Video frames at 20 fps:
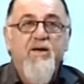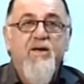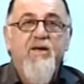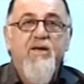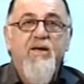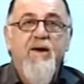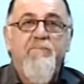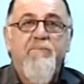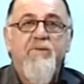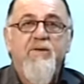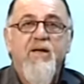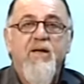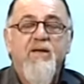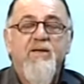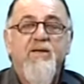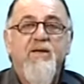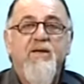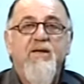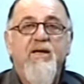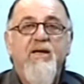
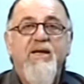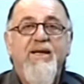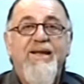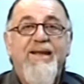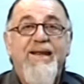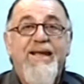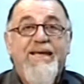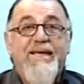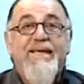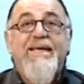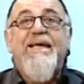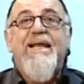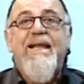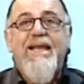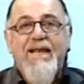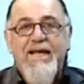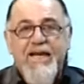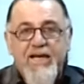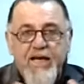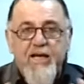yapılan
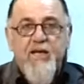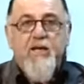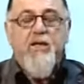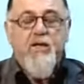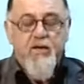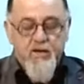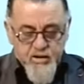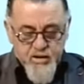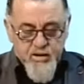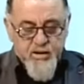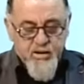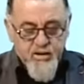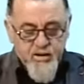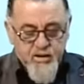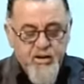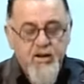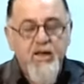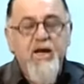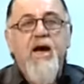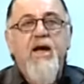iyiliklerin e,
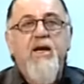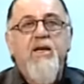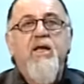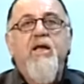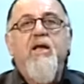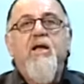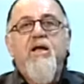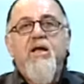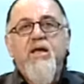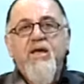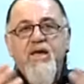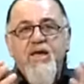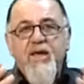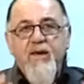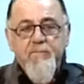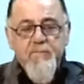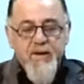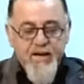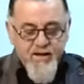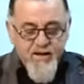yani
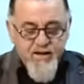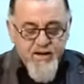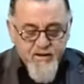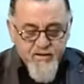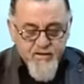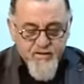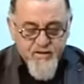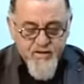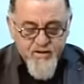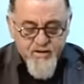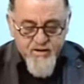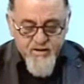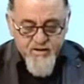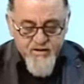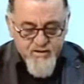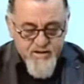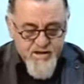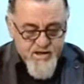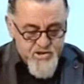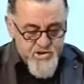hibelerin e,
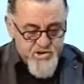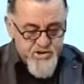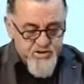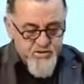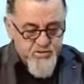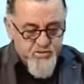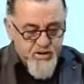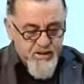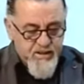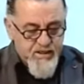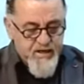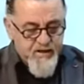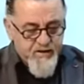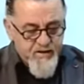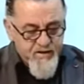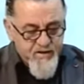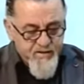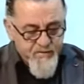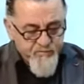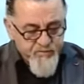karşılığı olarak
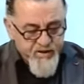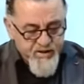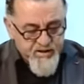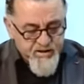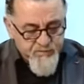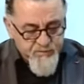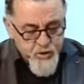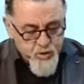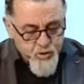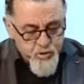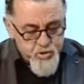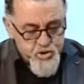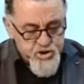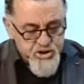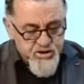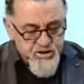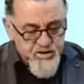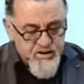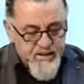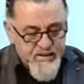2013
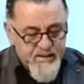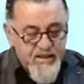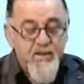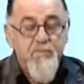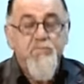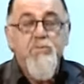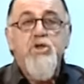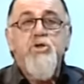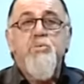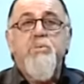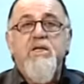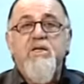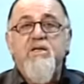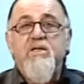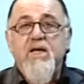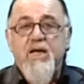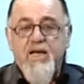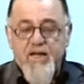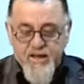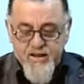yılında 70 bin
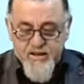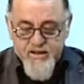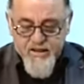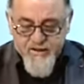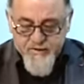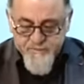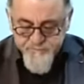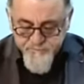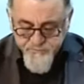TL iken